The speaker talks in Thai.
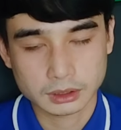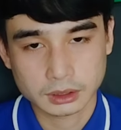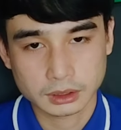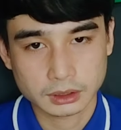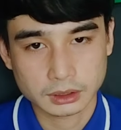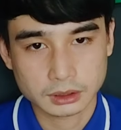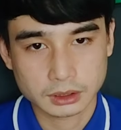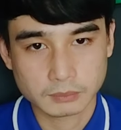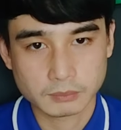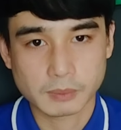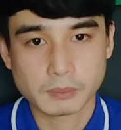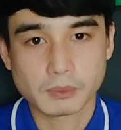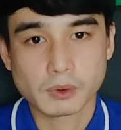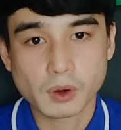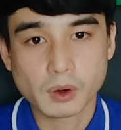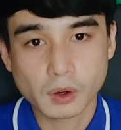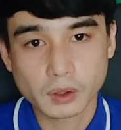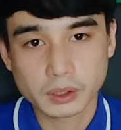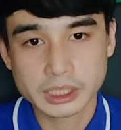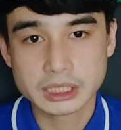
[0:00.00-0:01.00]
สำหรับข้อ
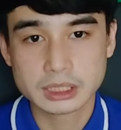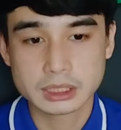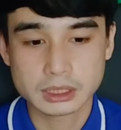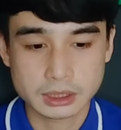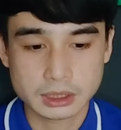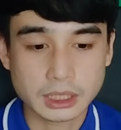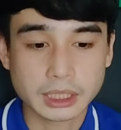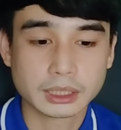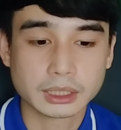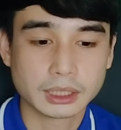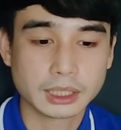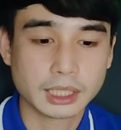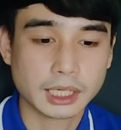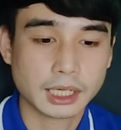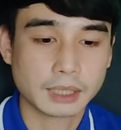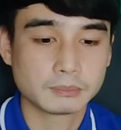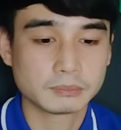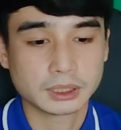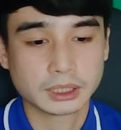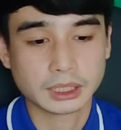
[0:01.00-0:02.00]
ที่7นะครับ
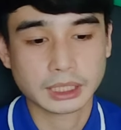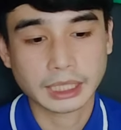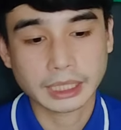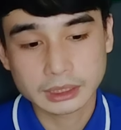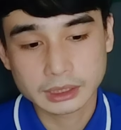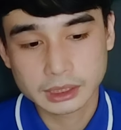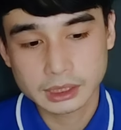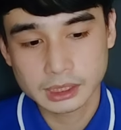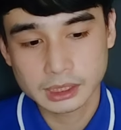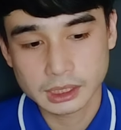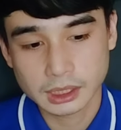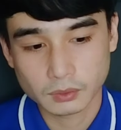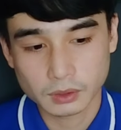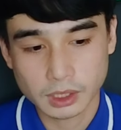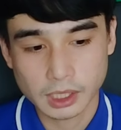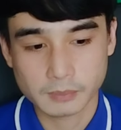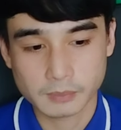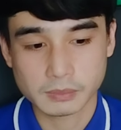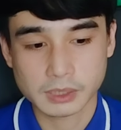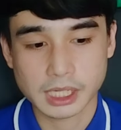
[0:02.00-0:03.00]
การที่เรา
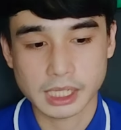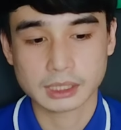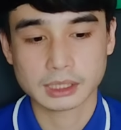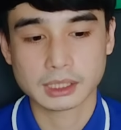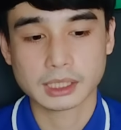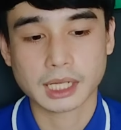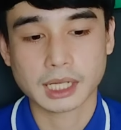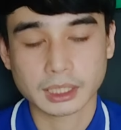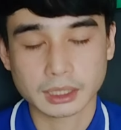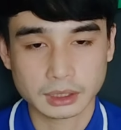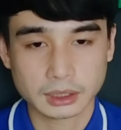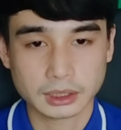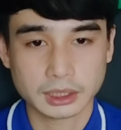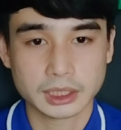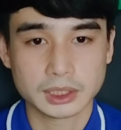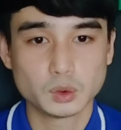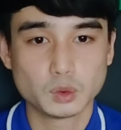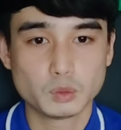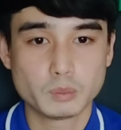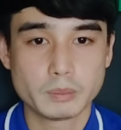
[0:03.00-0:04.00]
ทำการตลาดในรู
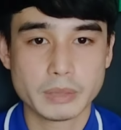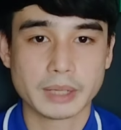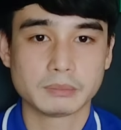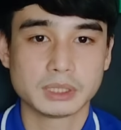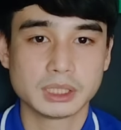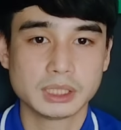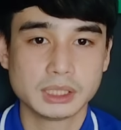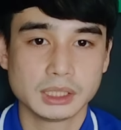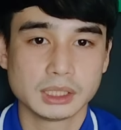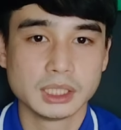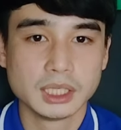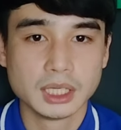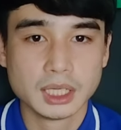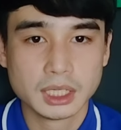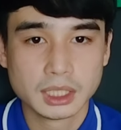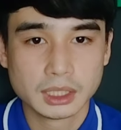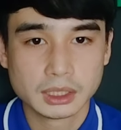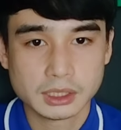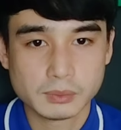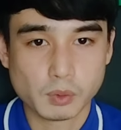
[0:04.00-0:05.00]
ปแบบ
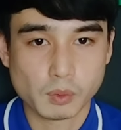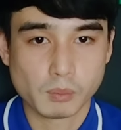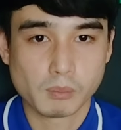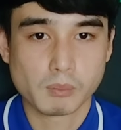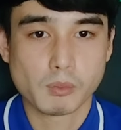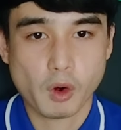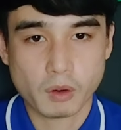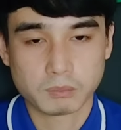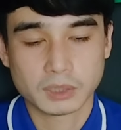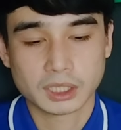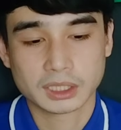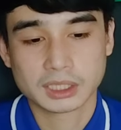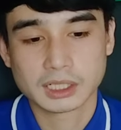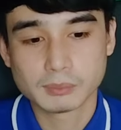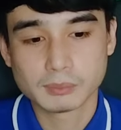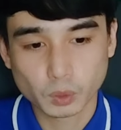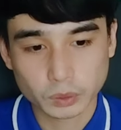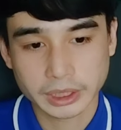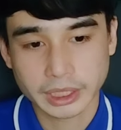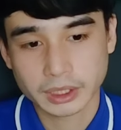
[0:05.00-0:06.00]
ที่ผมบอกมาทั้งหมด
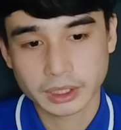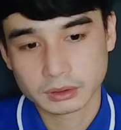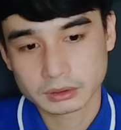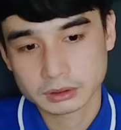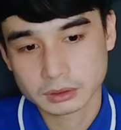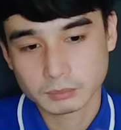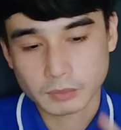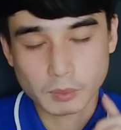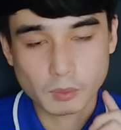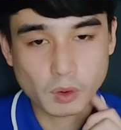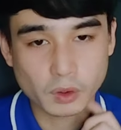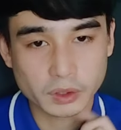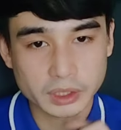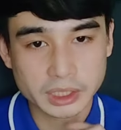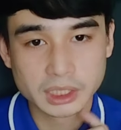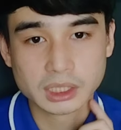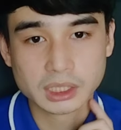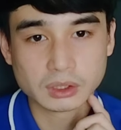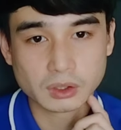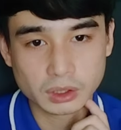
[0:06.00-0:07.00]
แล้วสำหรับข้อที่1
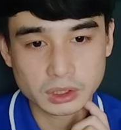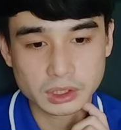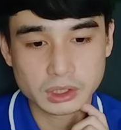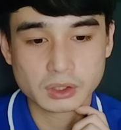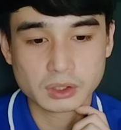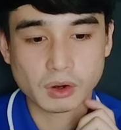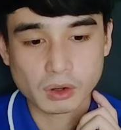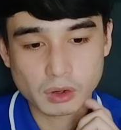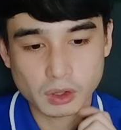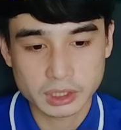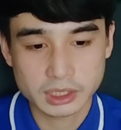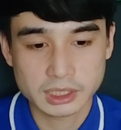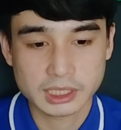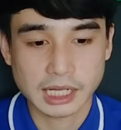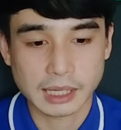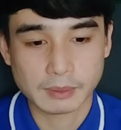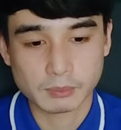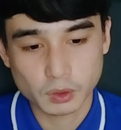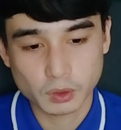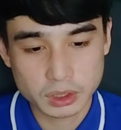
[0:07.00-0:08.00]
ข้อที่2ข้อที่3
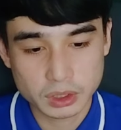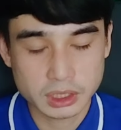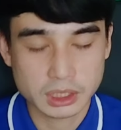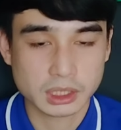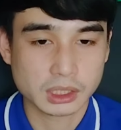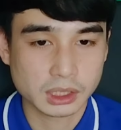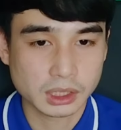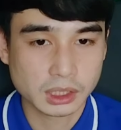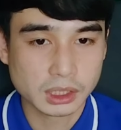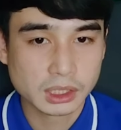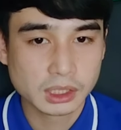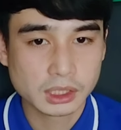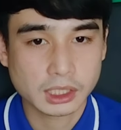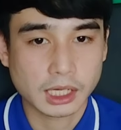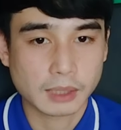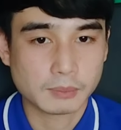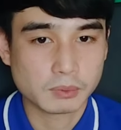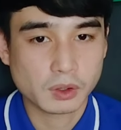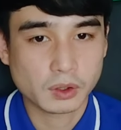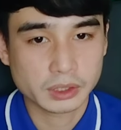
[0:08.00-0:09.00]
ข้อที่4นะครับ
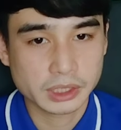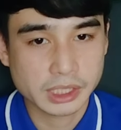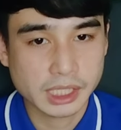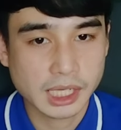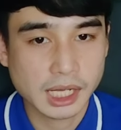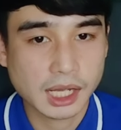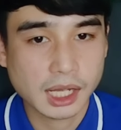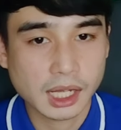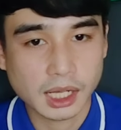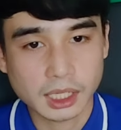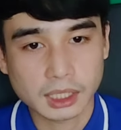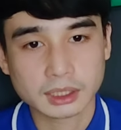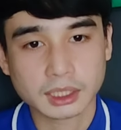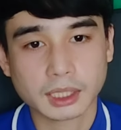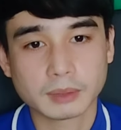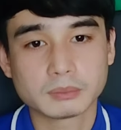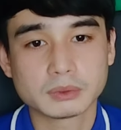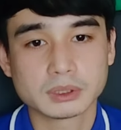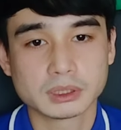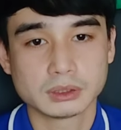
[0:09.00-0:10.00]
ข้อที่5นะครับ
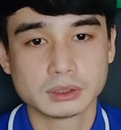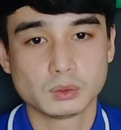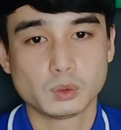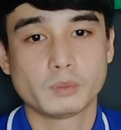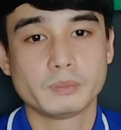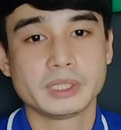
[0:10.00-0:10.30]
รวมถึง